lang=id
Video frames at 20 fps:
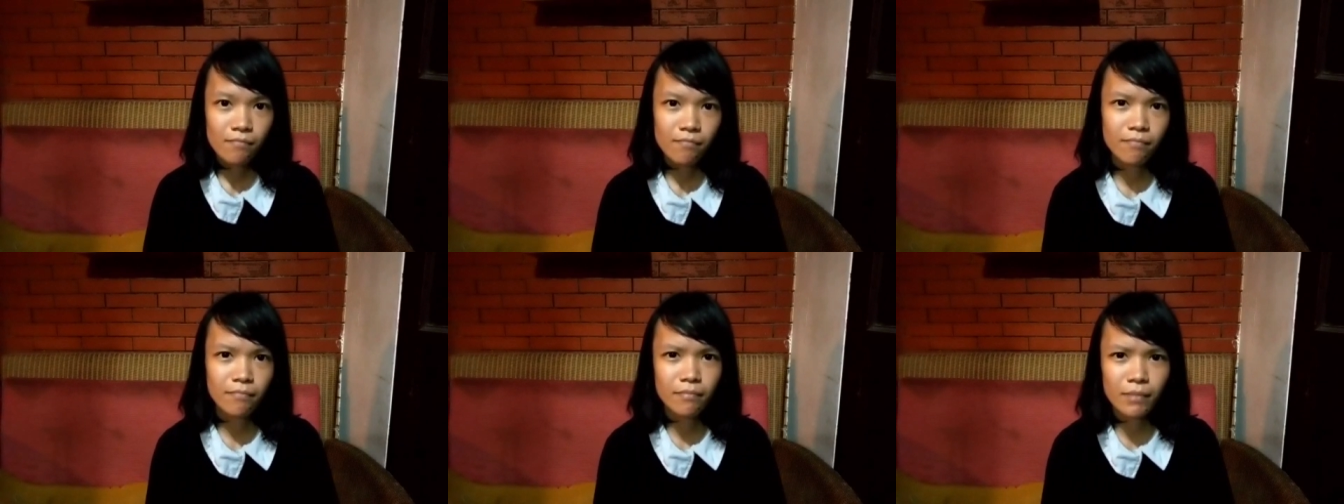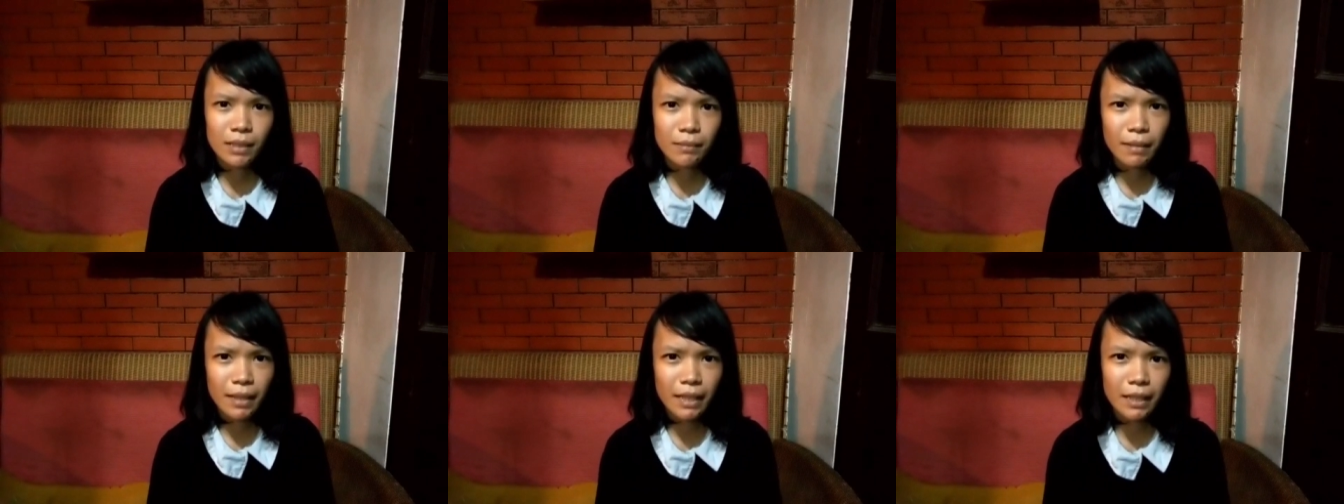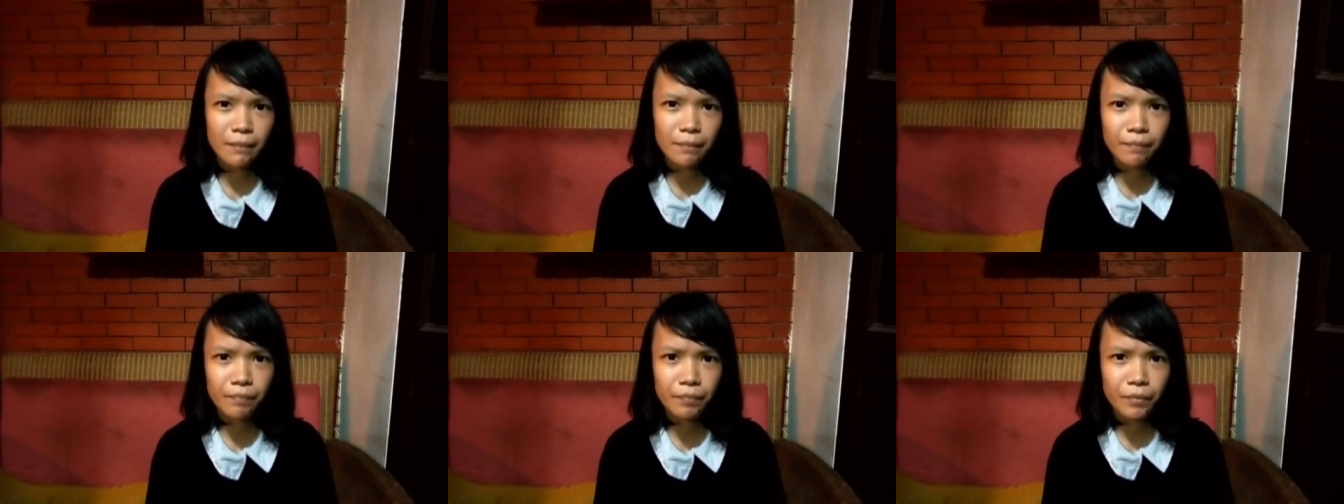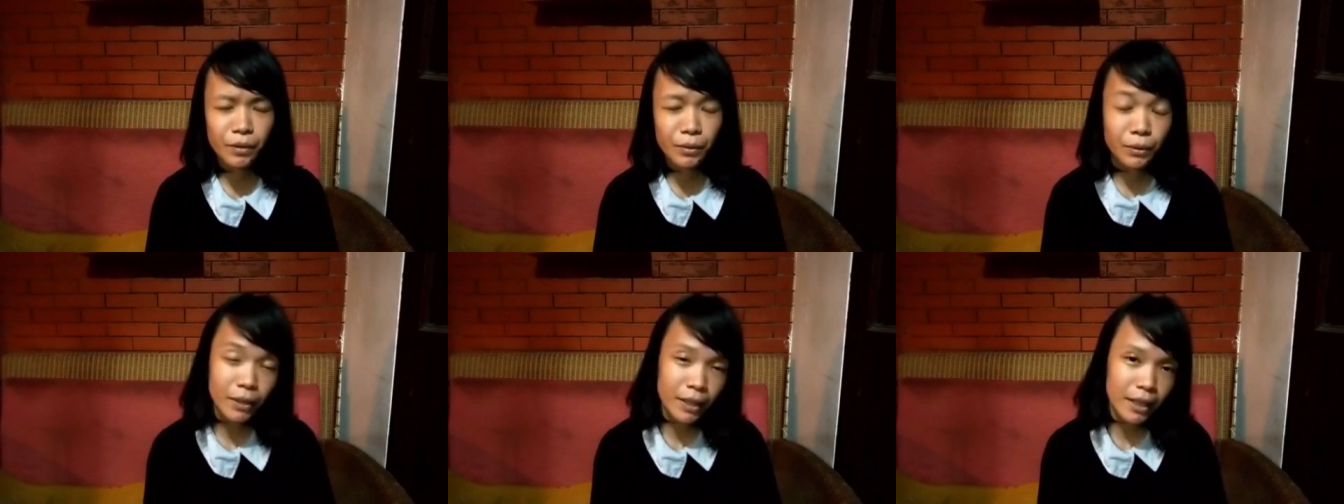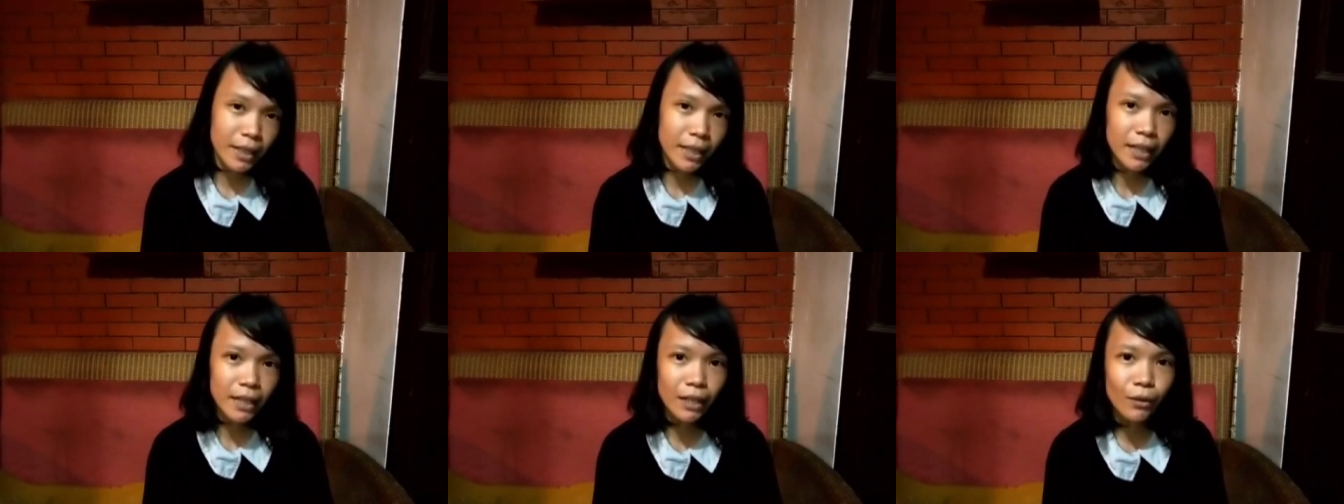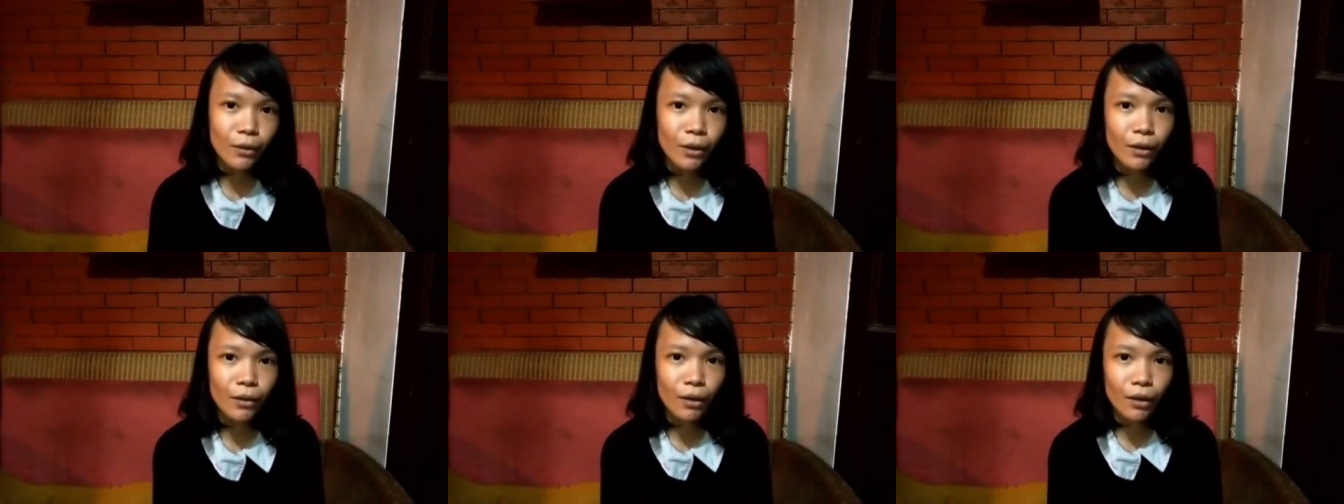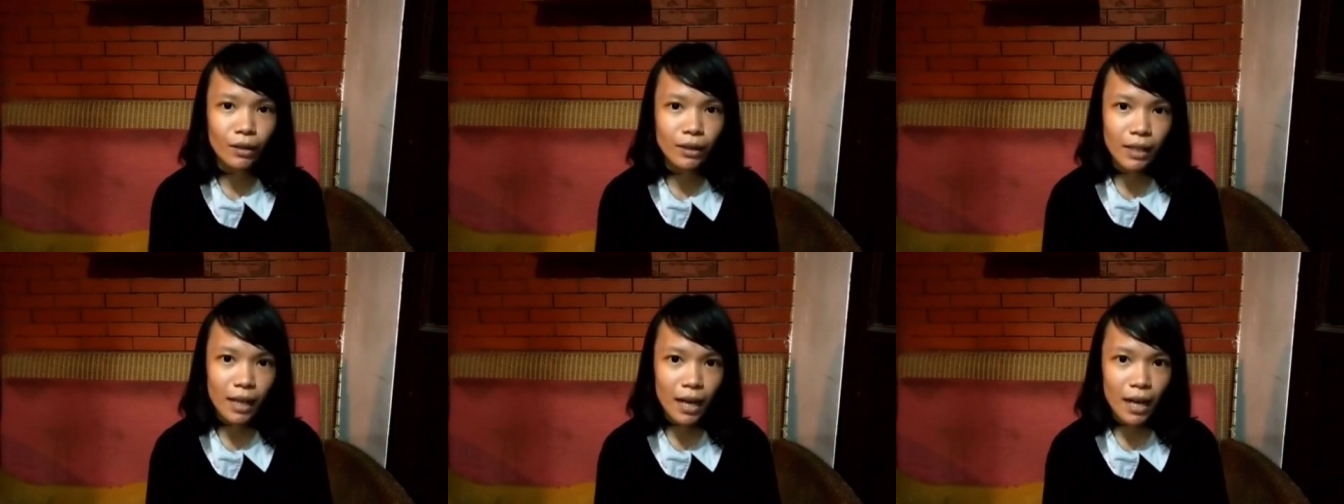hmm, semacam touring keluar
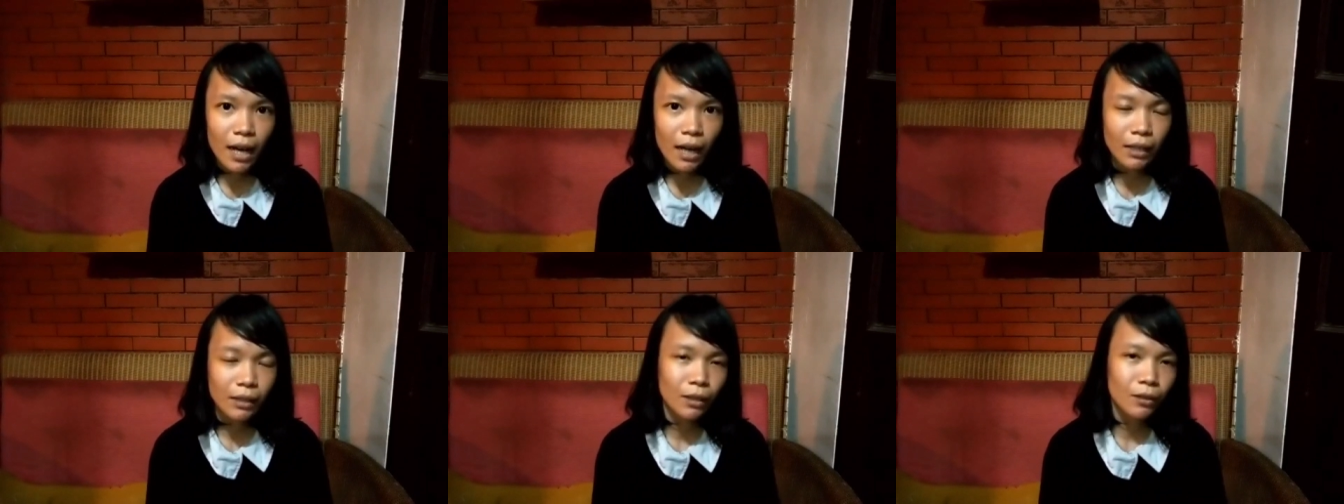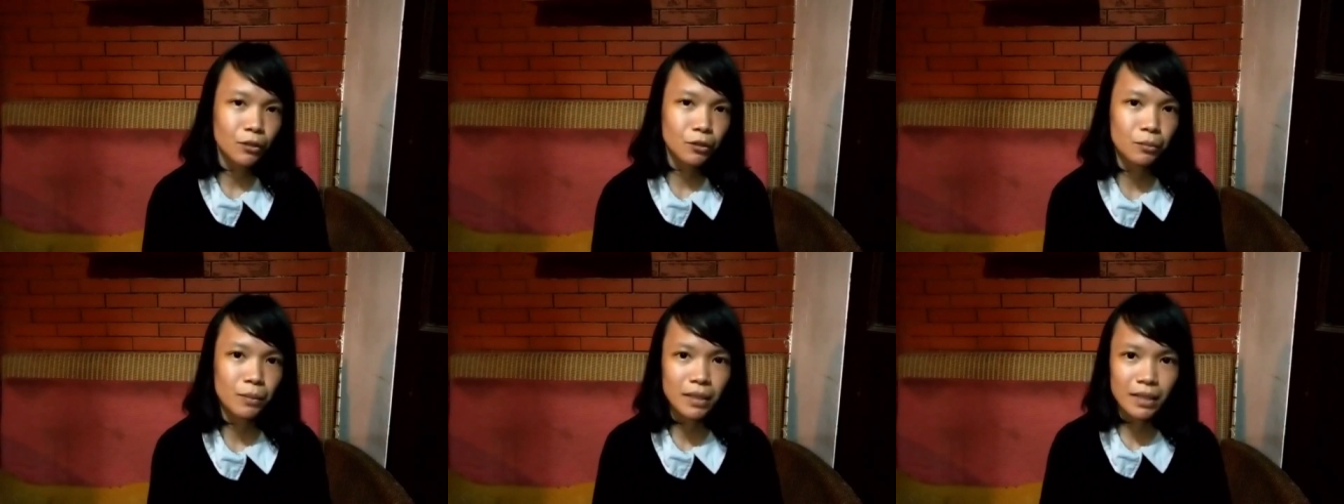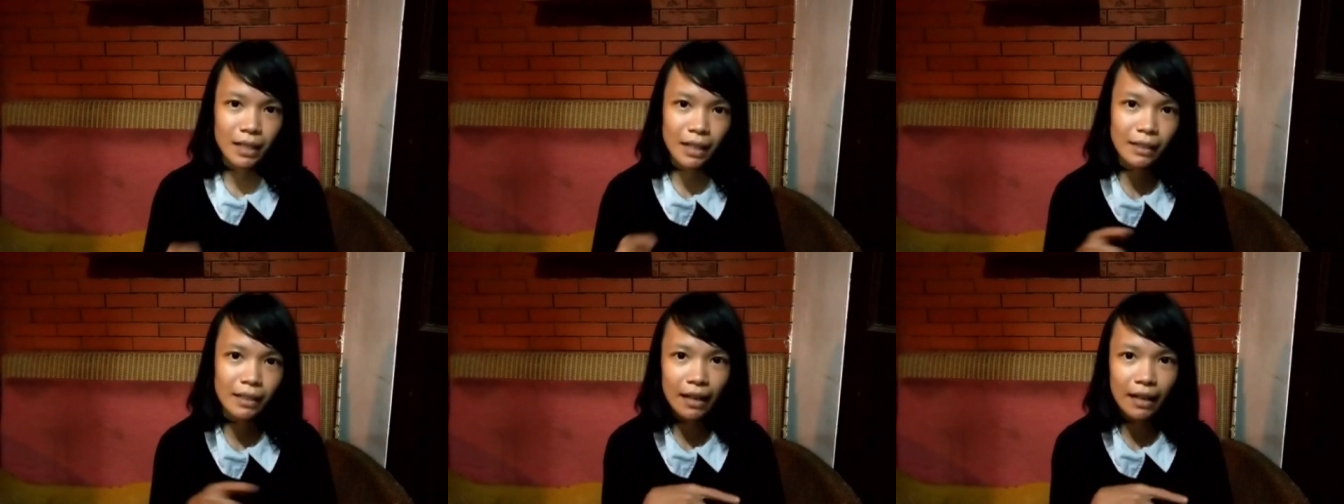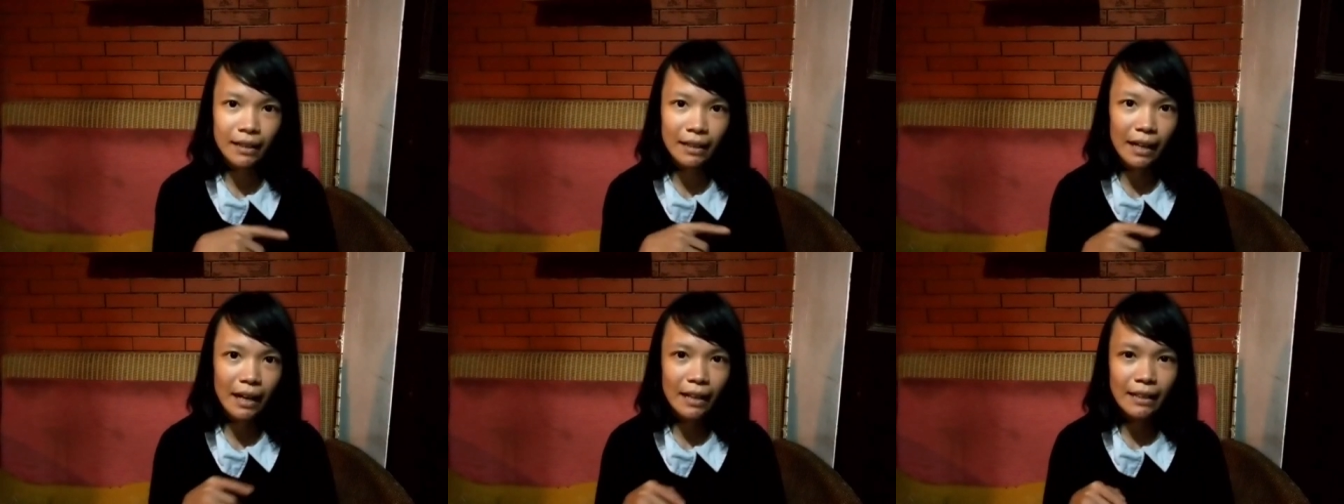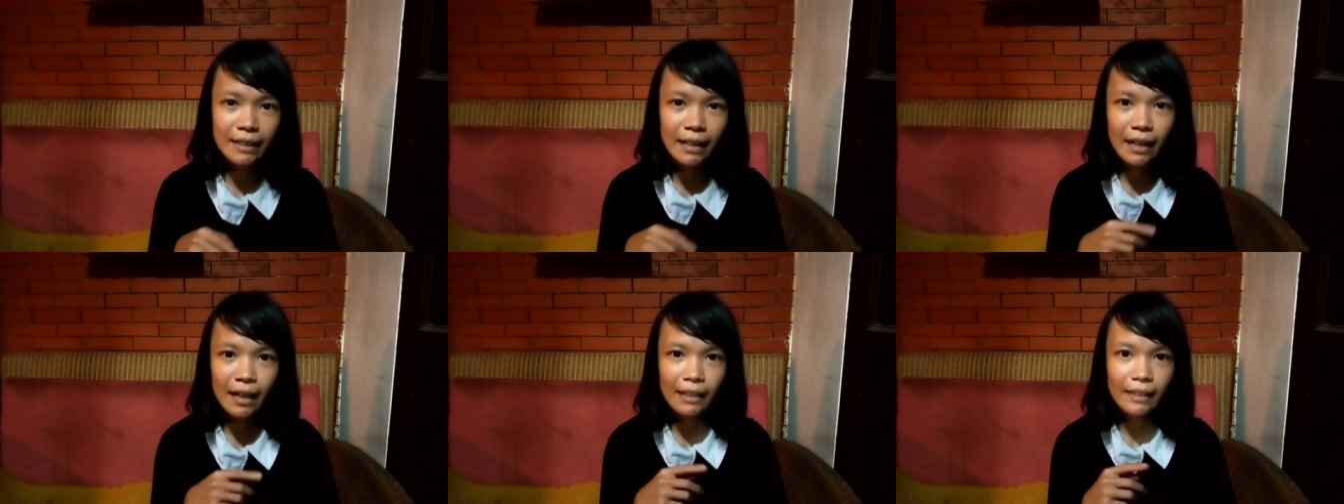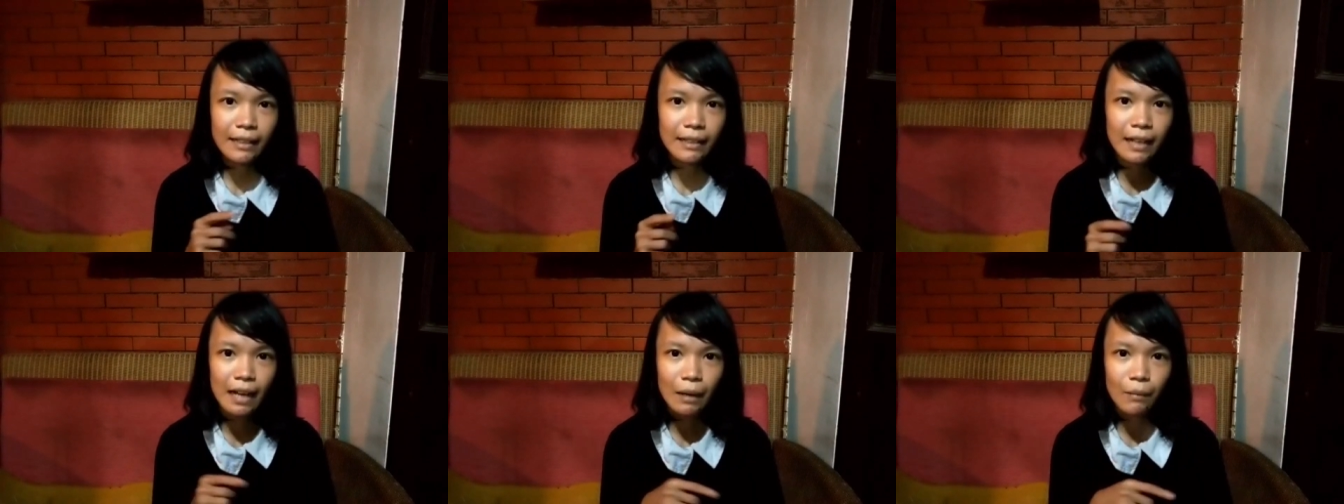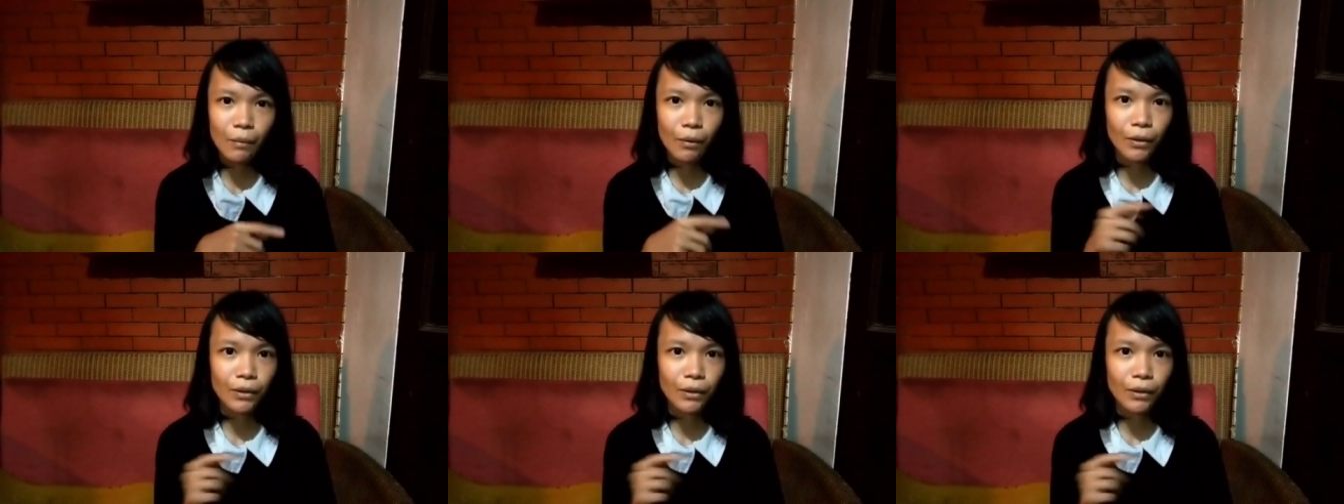kota atau cuma sekedar jalan-jalan di dalam